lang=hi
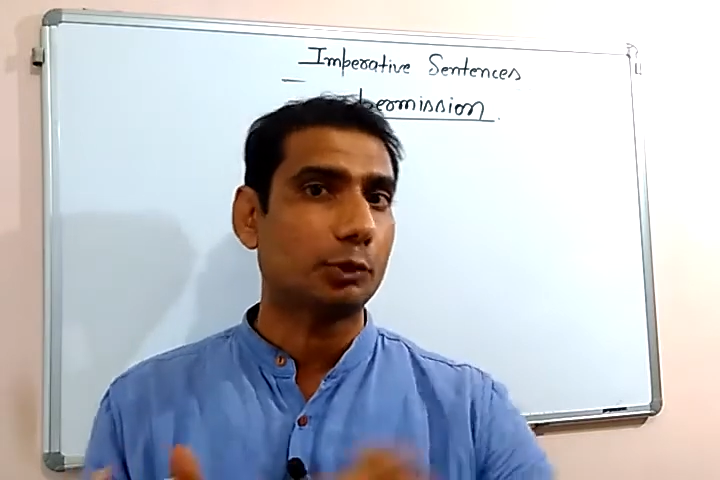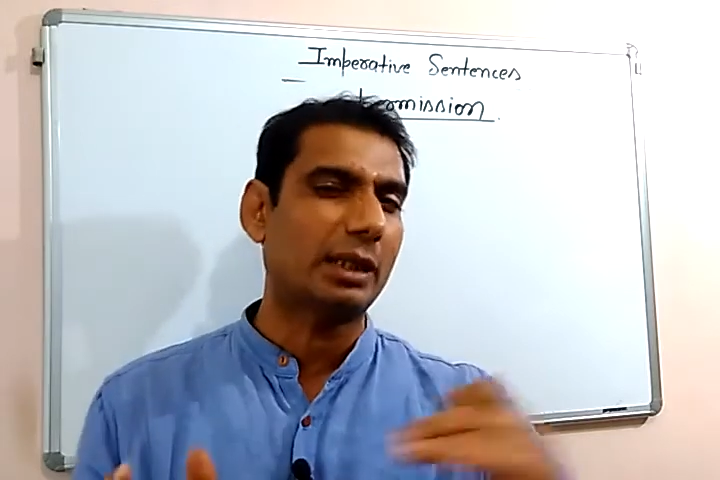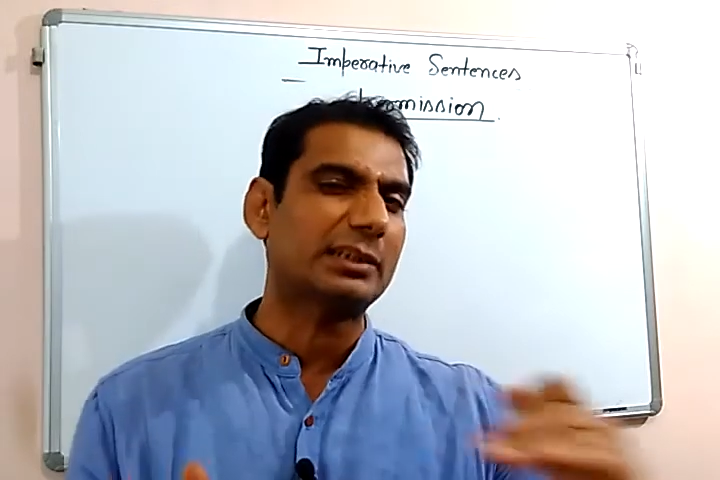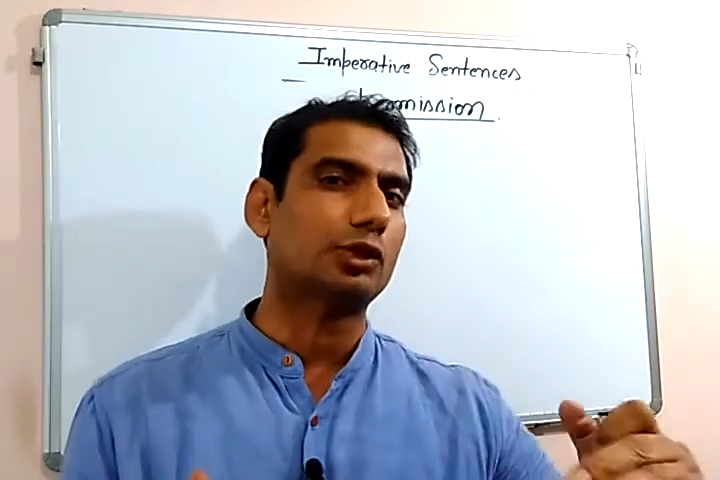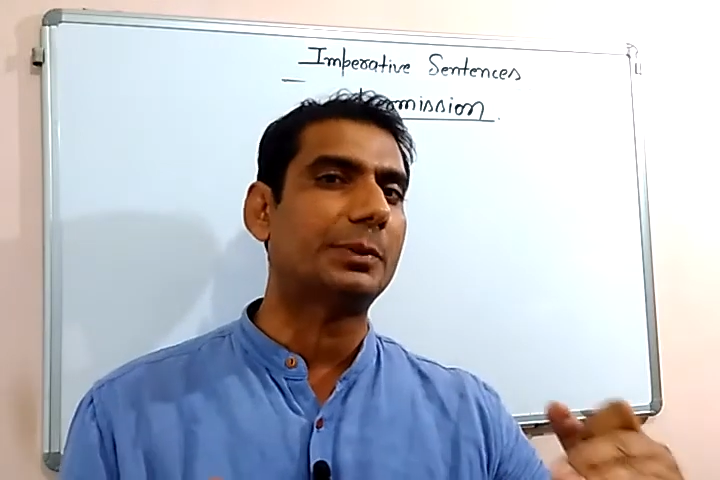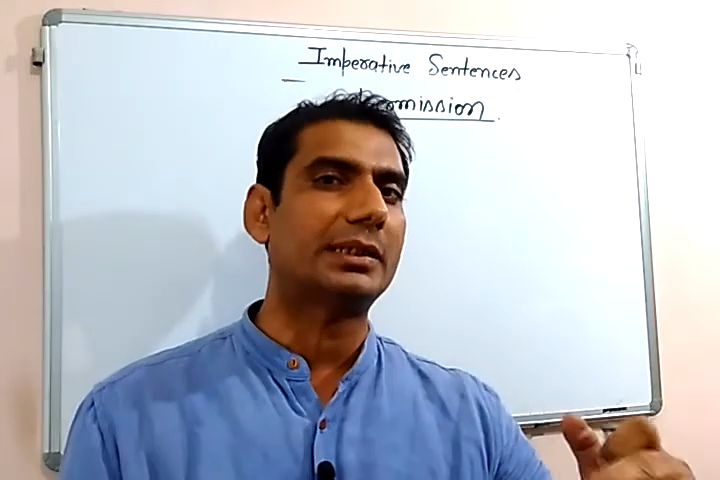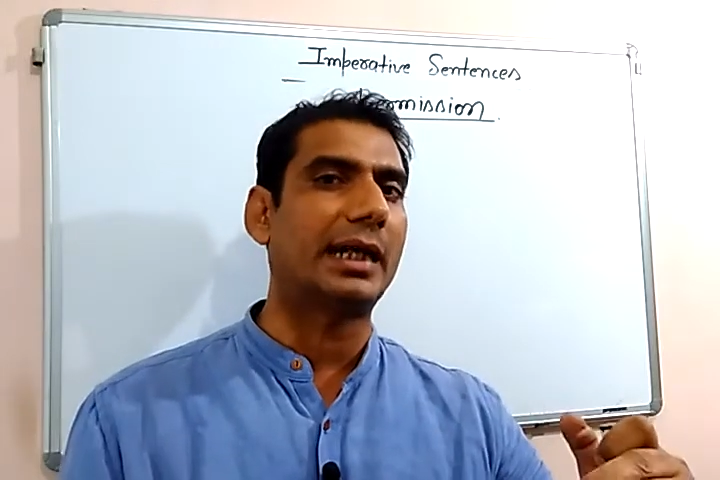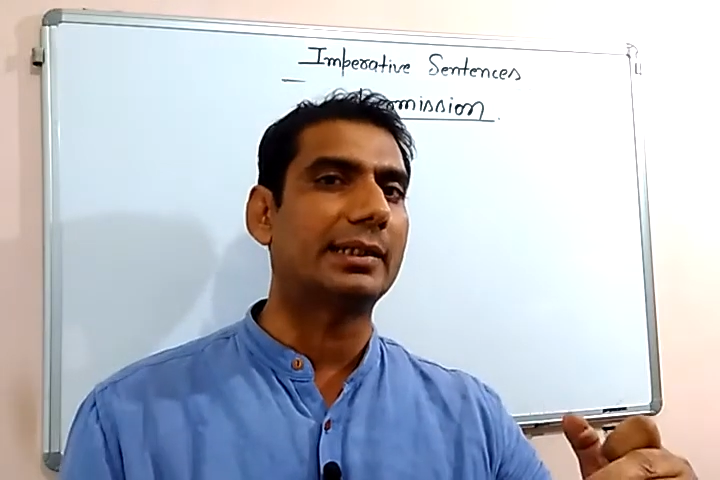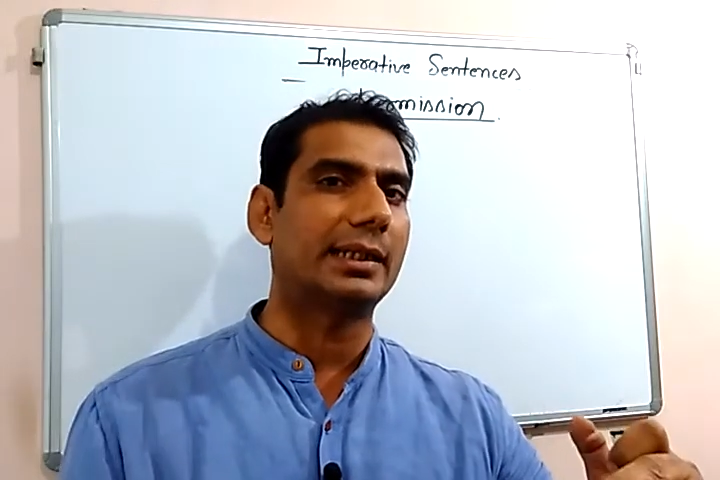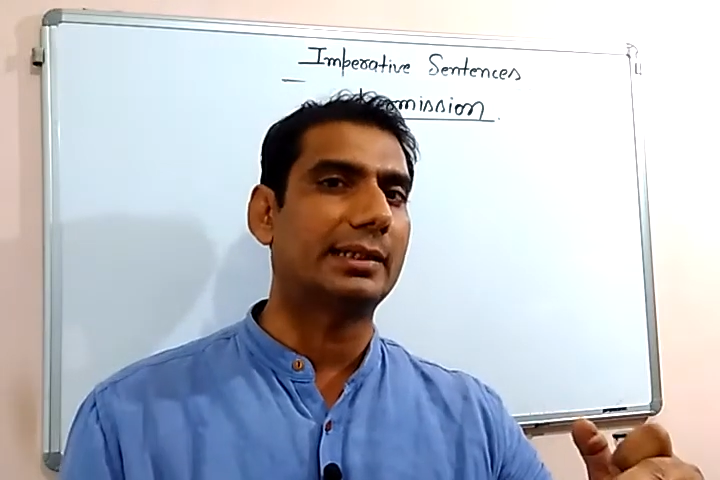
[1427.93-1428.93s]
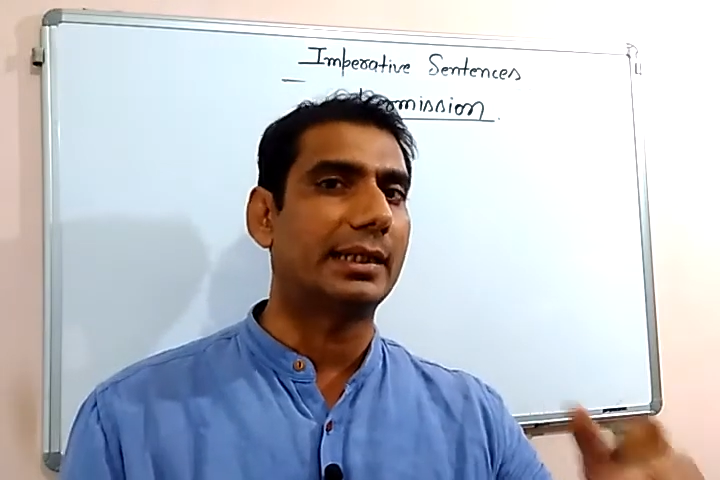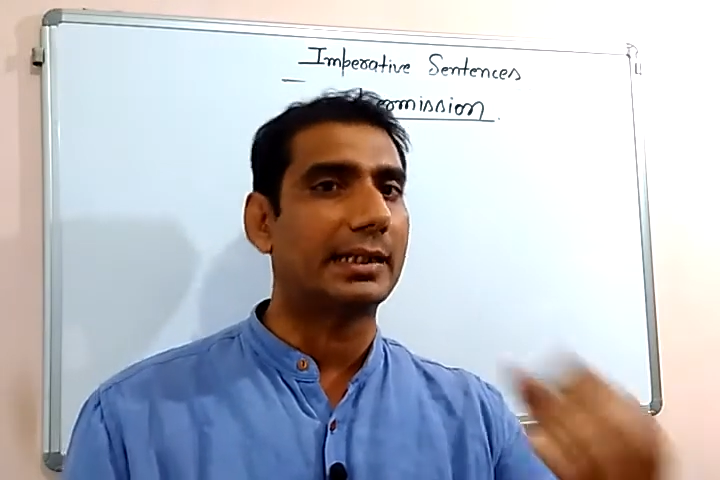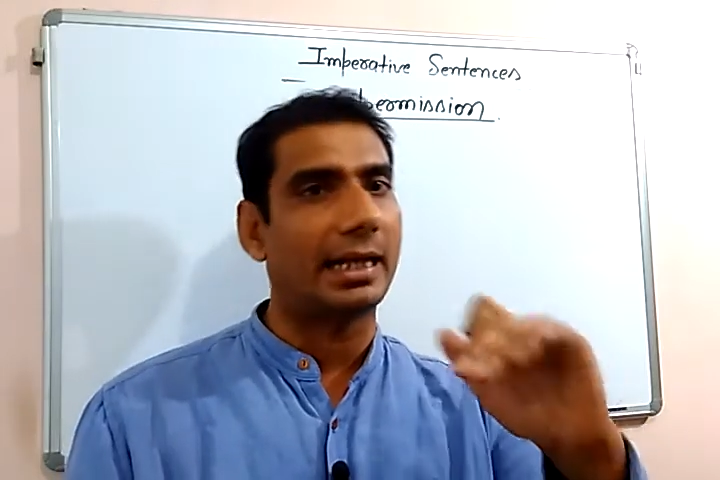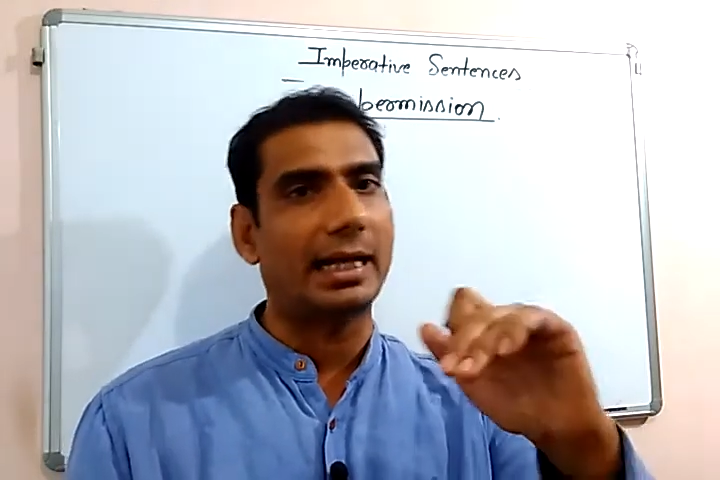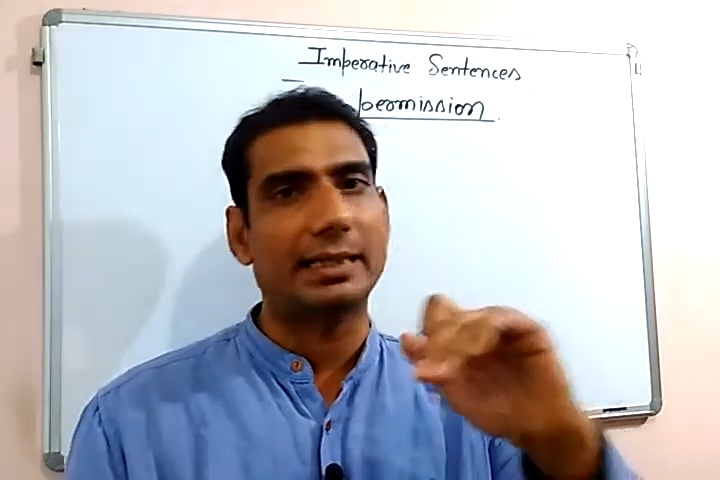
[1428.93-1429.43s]
थोड़ा सा उस पर ध्यान देते हैं
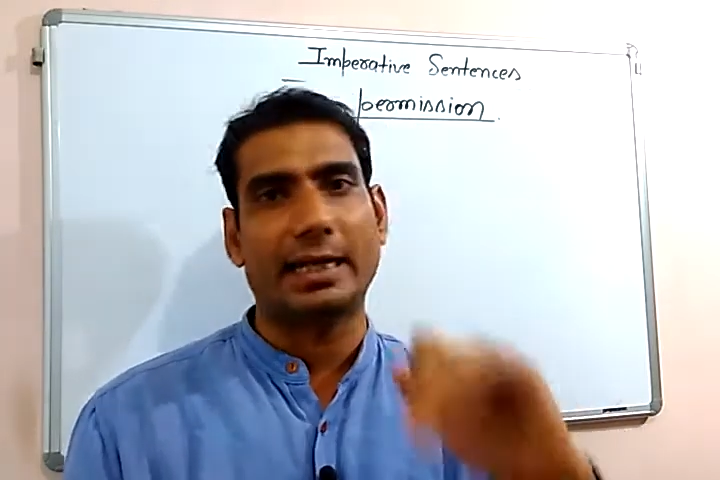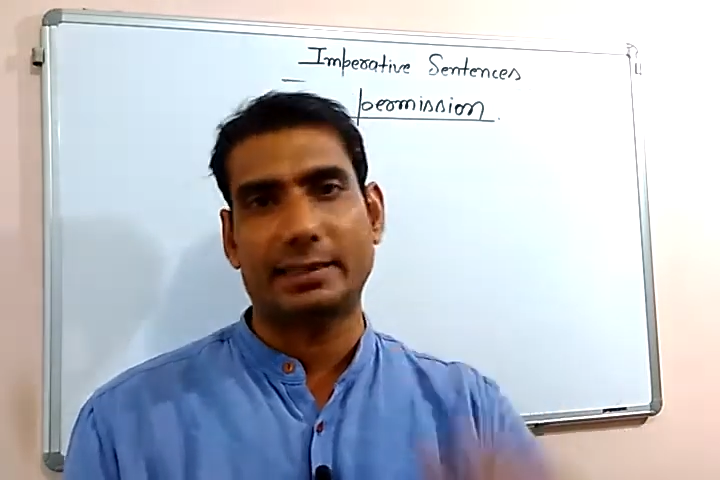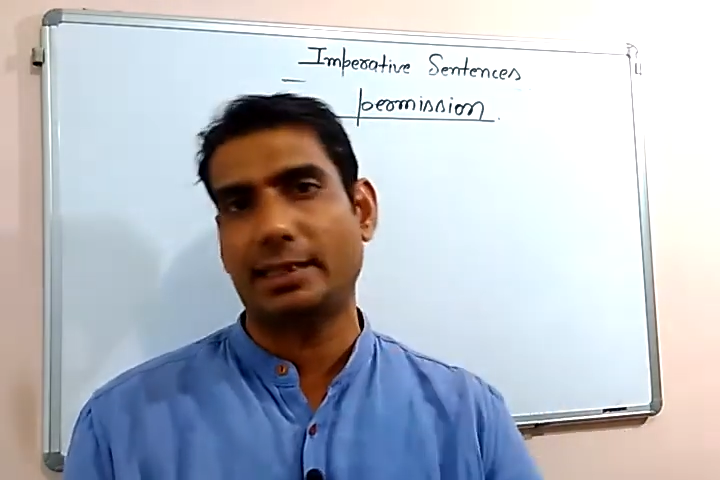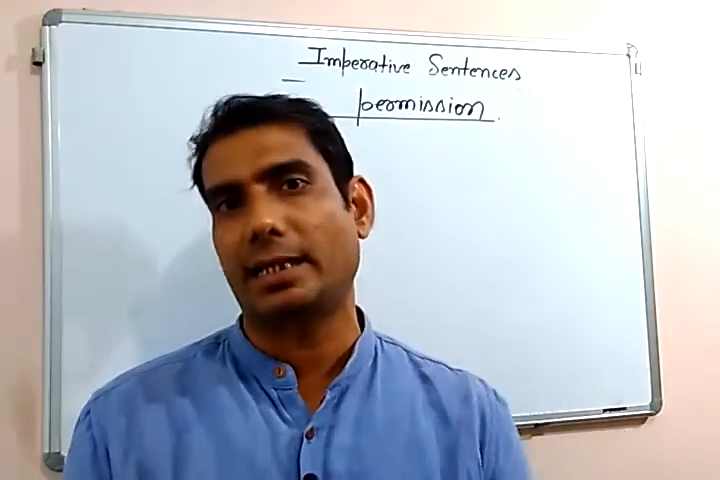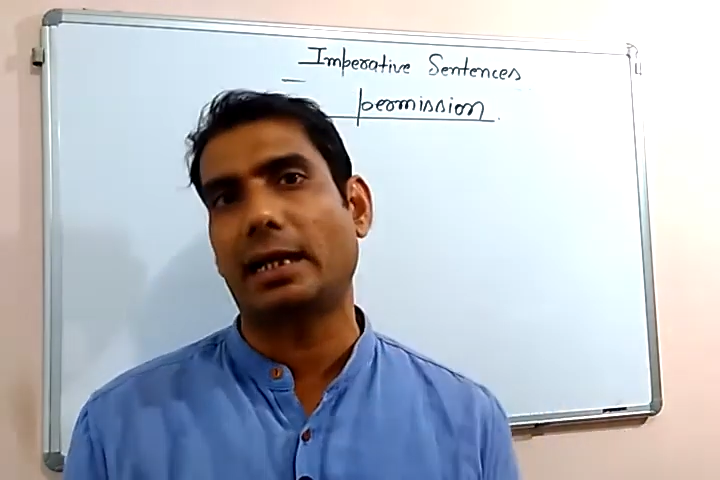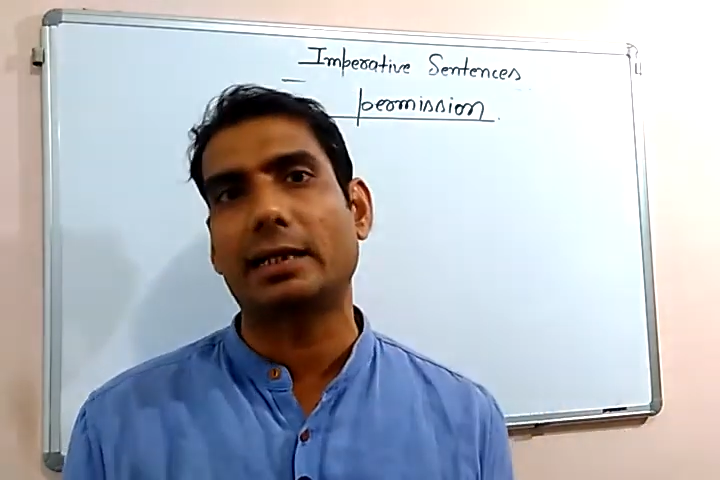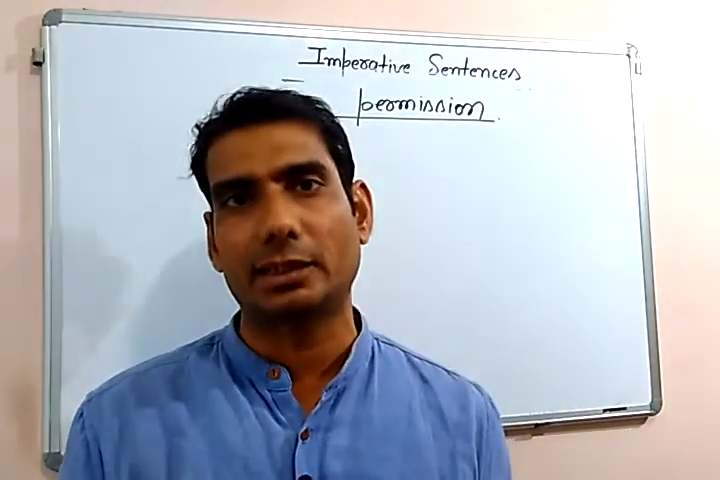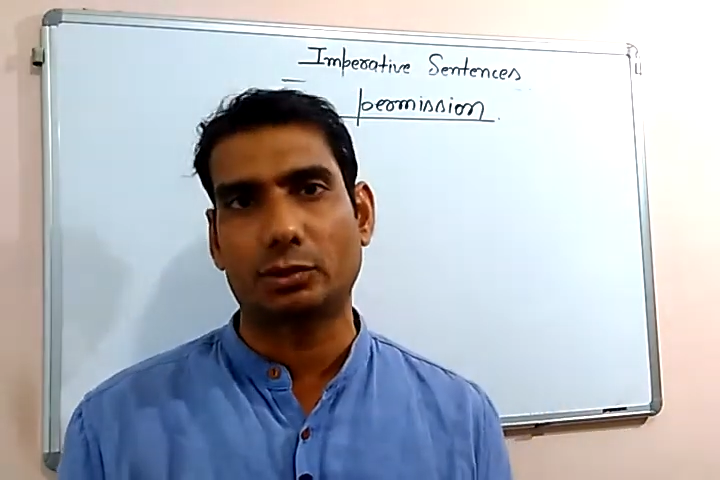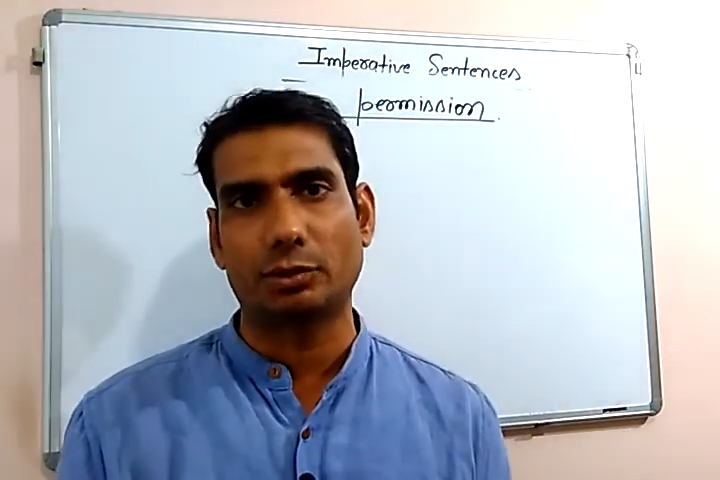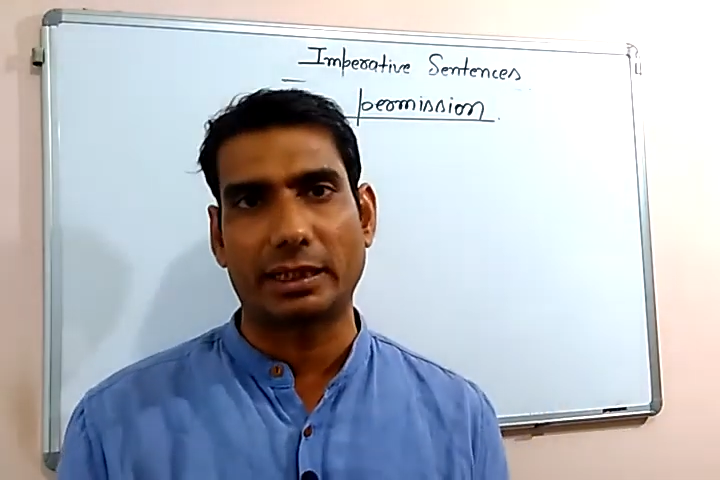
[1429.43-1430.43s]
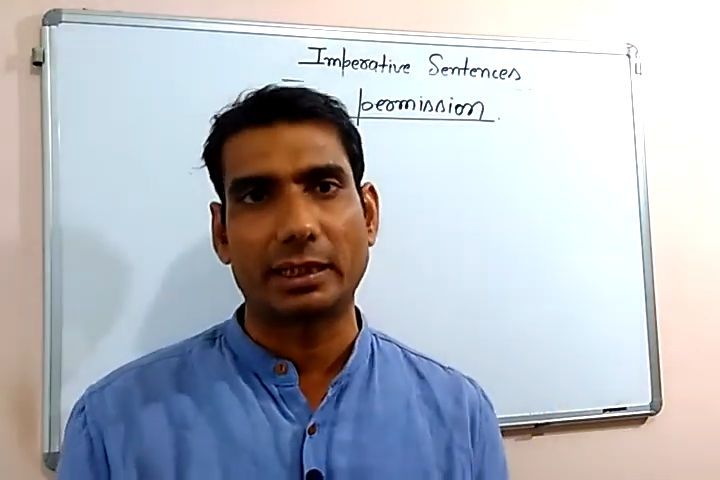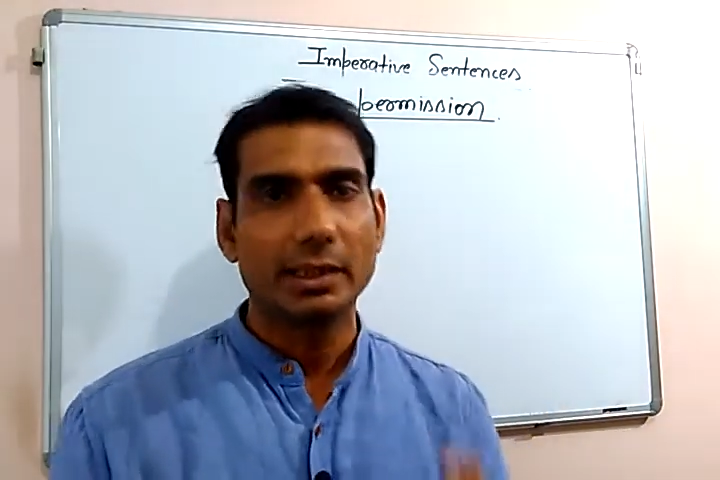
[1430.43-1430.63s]
कि हाँ यार ये लगाते तो हैं